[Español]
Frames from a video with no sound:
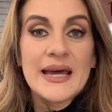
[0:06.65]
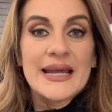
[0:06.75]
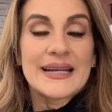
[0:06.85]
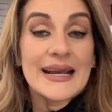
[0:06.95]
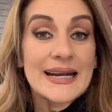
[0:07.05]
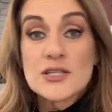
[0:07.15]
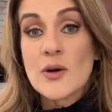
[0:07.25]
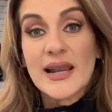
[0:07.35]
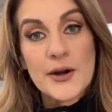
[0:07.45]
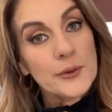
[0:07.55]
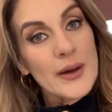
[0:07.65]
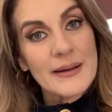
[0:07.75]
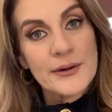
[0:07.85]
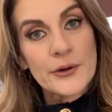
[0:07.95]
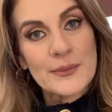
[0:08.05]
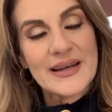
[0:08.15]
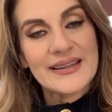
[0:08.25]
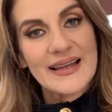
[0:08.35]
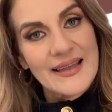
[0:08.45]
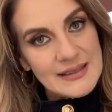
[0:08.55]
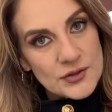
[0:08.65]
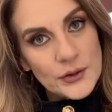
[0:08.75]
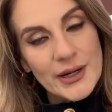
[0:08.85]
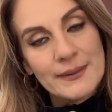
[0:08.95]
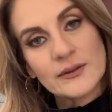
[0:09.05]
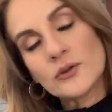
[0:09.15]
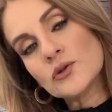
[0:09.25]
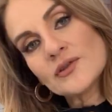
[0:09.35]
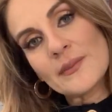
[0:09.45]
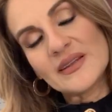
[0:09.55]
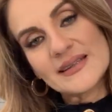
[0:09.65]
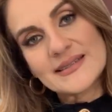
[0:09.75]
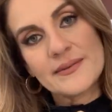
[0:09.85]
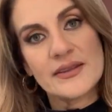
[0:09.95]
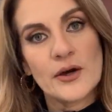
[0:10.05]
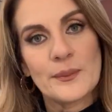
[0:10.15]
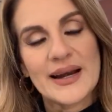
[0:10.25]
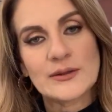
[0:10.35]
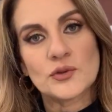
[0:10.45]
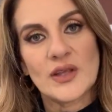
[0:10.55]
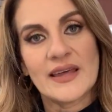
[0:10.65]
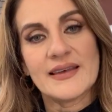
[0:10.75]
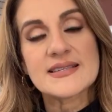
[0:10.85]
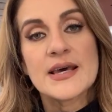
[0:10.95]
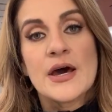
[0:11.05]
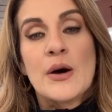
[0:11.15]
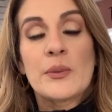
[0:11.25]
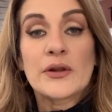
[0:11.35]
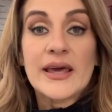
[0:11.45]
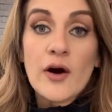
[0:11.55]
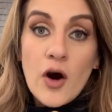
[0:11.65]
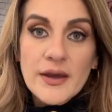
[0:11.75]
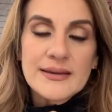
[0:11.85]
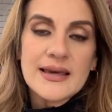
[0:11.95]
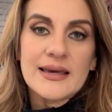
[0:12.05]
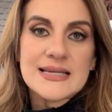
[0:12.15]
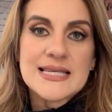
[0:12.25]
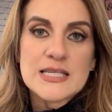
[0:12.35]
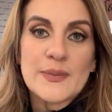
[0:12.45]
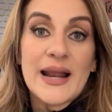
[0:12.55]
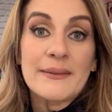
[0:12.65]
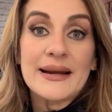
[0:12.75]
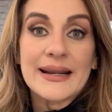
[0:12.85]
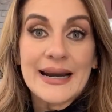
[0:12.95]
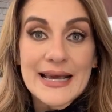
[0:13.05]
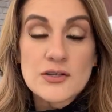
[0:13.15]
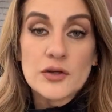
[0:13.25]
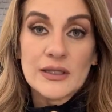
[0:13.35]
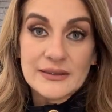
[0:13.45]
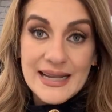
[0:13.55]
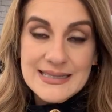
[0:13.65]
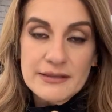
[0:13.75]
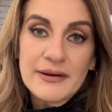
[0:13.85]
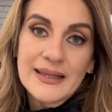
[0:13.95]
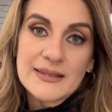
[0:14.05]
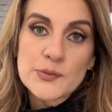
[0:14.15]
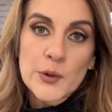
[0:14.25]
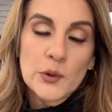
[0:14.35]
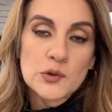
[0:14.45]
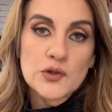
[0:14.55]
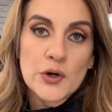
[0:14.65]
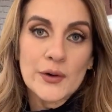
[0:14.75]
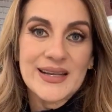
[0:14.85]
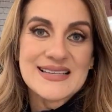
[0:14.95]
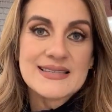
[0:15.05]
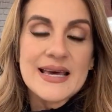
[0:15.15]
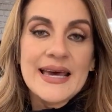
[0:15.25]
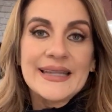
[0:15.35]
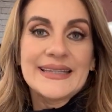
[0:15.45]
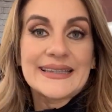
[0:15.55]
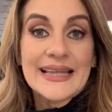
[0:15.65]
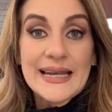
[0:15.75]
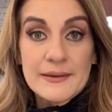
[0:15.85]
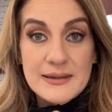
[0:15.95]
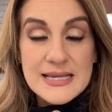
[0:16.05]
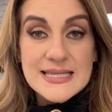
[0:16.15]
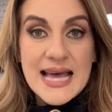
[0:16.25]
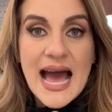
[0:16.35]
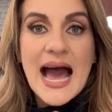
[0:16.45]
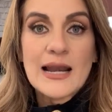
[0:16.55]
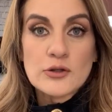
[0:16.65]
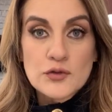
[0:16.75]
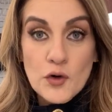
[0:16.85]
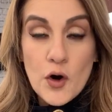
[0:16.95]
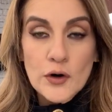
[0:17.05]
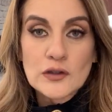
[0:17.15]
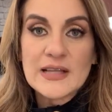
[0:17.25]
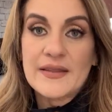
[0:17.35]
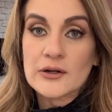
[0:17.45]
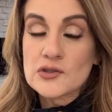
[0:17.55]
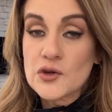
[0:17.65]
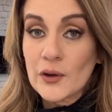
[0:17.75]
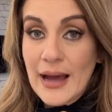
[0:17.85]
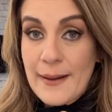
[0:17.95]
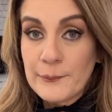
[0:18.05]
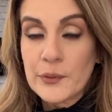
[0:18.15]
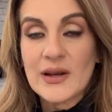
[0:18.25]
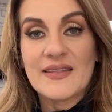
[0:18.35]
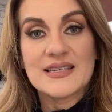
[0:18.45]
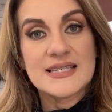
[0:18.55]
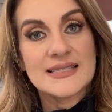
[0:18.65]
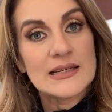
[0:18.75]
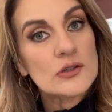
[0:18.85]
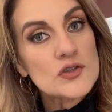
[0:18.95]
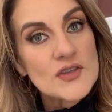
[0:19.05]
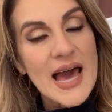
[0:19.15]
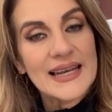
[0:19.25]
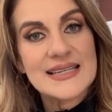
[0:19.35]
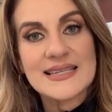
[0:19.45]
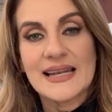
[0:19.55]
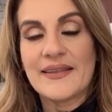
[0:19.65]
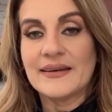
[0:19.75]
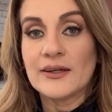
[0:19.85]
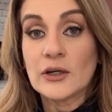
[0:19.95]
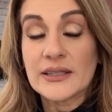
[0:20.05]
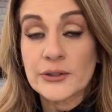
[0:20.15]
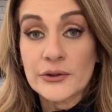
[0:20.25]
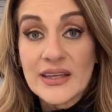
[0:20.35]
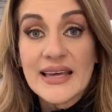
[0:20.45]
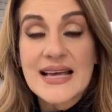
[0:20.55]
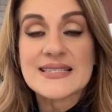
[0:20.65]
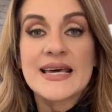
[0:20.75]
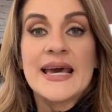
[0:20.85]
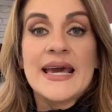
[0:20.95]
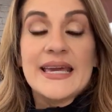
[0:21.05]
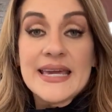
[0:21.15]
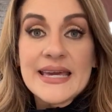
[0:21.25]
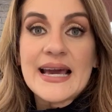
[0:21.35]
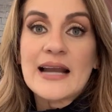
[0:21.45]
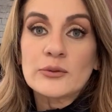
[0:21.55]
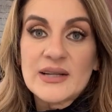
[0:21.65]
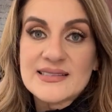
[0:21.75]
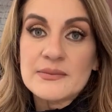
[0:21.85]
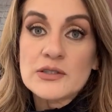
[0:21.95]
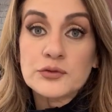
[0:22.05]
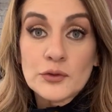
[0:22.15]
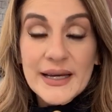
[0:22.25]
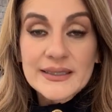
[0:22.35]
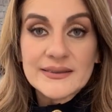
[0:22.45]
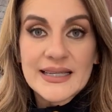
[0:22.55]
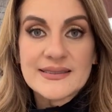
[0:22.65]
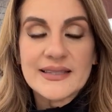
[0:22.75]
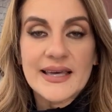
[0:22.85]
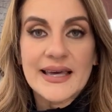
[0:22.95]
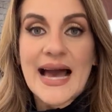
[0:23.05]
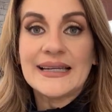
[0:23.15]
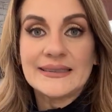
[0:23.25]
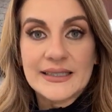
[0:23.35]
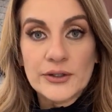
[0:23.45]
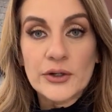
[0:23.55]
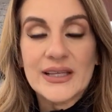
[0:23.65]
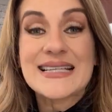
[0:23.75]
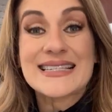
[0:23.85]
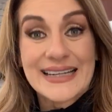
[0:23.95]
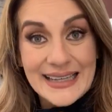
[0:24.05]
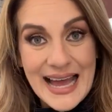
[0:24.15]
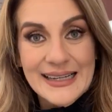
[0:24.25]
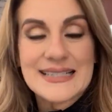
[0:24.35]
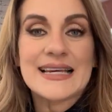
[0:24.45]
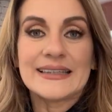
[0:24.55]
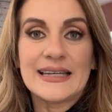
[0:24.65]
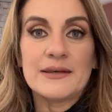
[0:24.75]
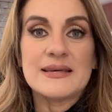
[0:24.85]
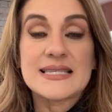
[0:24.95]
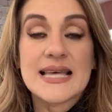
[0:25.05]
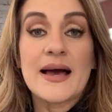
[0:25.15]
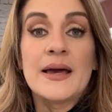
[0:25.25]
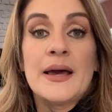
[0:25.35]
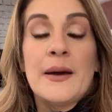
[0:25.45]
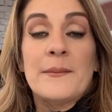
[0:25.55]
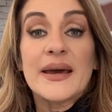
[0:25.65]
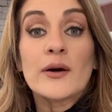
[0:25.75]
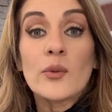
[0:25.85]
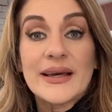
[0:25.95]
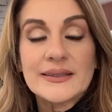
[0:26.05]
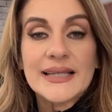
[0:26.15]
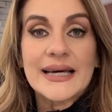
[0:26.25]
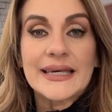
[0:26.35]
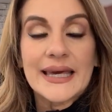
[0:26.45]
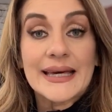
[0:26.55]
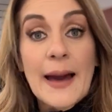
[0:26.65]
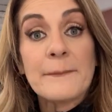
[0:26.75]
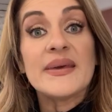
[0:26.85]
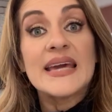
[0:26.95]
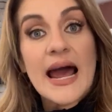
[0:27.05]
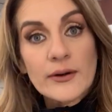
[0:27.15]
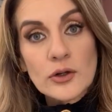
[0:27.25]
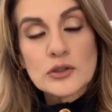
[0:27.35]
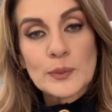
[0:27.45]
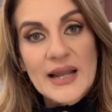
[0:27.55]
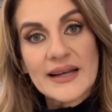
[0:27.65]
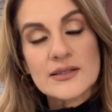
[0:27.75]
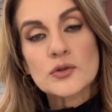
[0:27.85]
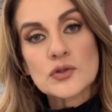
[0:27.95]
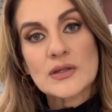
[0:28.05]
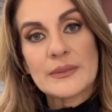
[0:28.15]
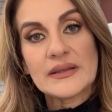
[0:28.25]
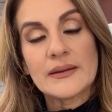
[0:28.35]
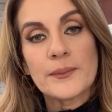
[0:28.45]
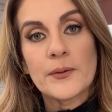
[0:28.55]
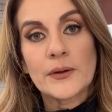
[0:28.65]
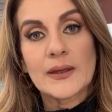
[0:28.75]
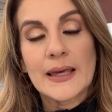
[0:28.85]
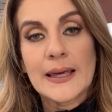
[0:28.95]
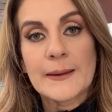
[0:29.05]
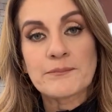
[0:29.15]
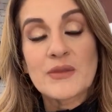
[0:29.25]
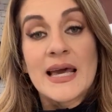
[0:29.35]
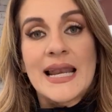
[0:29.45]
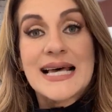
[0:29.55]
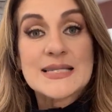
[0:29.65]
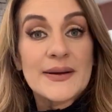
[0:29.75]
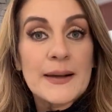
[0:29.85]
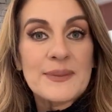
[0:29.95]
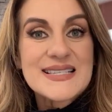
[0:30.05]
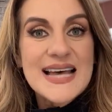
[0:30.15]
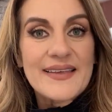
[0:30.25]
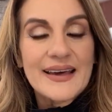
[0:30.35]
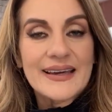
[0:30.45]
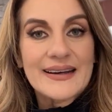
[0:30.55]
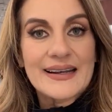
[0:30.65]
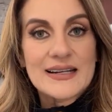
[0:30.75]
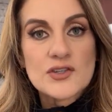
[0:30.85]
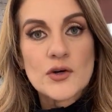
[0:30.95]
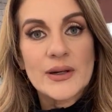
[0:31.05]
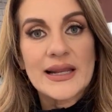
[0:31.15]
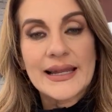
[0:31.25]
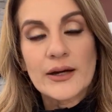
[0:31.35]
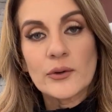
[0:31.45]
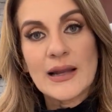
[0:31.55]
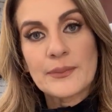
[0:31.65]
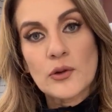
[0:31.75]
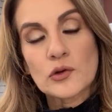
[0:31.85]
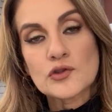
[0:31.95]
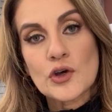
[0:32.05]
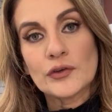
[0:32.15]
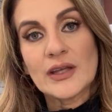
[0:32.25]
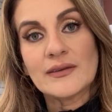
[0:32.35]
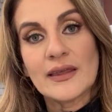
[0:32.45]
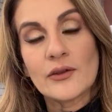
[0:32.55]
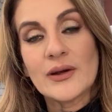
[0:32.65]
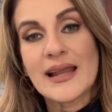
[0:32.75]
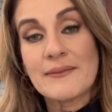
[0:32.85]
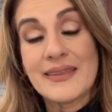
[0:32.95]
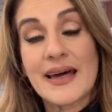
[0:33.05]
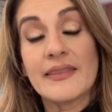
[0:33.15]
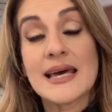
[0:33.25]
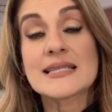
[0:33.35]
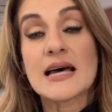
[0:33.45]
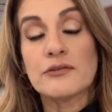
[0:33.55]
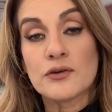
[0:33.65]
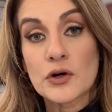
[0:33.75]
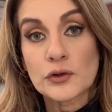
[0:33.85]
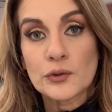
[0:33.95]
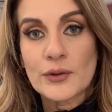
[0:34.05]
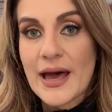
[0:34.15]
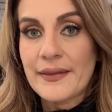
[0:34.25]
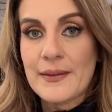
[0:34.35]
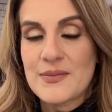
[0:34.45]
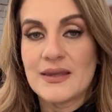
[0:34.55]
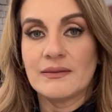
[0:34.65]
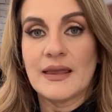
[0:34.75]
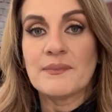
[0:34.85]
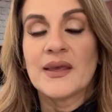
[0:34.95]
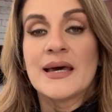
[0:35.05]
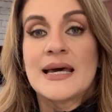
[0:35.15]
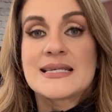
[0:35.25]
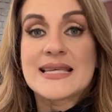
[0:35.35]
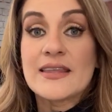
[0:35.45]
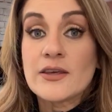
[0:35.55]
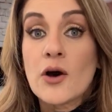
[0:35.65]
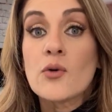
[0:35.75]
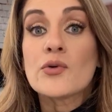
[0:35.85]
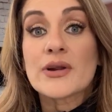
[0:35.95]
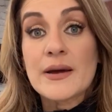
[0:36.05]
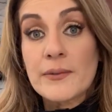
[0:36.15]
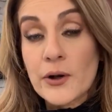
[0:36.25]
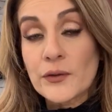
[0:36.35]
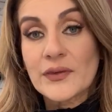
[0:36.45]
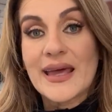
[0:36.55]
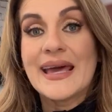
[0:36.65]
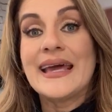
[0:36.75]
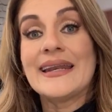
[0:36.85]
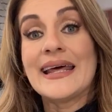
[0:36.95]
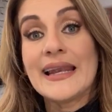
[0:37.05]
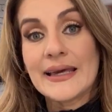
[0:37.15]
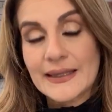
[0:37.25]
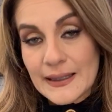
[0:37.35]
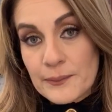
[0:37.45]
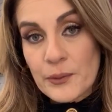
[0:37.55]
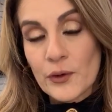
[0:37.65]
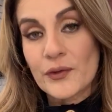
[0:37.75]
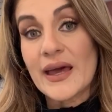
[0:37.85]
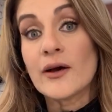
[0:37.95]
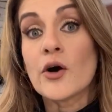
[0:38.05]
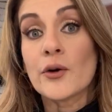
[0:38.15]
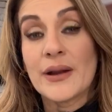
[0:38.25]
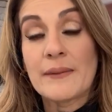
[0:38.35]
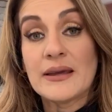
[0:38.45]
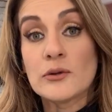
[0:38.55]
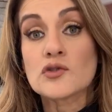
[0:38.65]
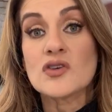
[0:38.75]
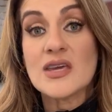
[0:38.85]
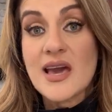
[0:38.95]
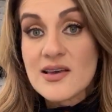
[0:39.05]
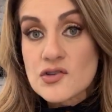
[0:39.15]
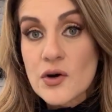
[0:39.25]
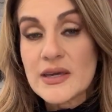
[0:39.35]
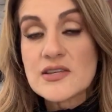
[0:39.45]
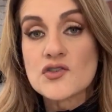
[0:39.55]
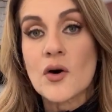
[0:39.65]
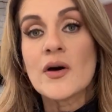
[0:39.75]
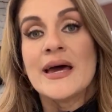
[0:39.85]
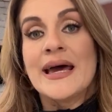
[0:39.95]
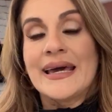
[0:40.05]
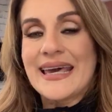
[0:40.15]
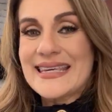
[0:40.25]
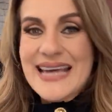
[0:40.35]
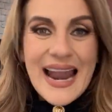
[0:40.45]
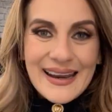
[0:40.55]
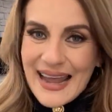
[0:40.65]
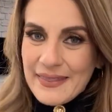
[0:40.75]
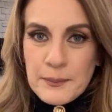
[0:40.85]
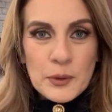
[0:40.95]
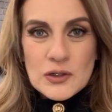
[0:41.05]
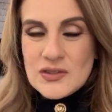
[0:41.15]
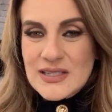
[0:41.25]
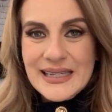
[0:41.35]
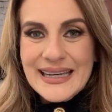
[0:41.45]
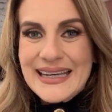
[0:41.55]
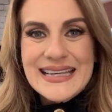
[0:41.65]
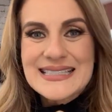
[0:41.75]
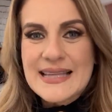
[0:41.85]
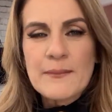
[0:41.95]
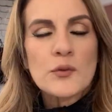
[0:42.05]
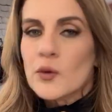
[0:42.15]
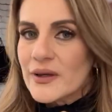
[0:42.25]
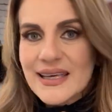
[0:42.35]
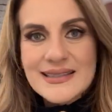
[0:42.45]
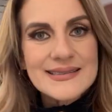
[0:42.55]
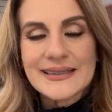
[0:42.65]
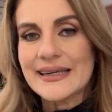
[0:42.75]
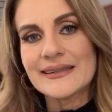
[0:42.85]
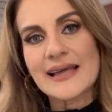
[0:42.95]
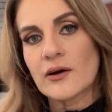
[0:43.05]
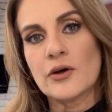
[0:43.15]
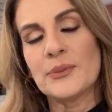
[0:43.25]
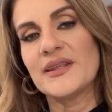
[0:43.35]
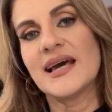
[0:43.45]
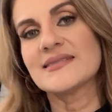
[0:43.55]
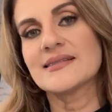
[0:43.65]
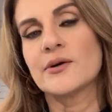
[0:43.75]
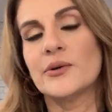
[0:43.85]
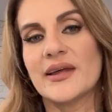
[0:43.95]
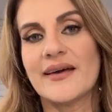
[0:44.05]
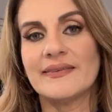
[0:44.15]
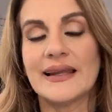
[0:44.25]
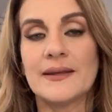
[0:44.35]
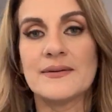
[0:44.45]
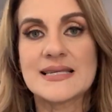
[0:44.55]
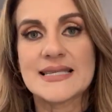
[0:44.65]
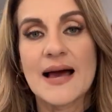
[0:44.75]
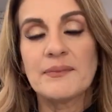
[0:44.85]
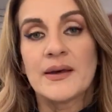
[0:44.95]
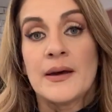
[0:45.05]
regreso a la nueva normalidad y estoy grabando justamente este video para ustedes porque hoy eh, se esperaba el regreso de tres diferentes producciones de Televisa a los foros, la de Rocío Campo, la de Giselle González y la de Andro Díaz y algunas de mis fuentes eh, al interior y cercanas a Televisa me cuentan que cambiaron los planes justamente porque la semana pasada que regresó el elenco y la producción de Te Doy la Vida, desafortunadamente se dio un rebrote en el equipo de coronavirus y eso hizo que ya la de por sí lista muy estricta con medidas de seguridad en Televisa,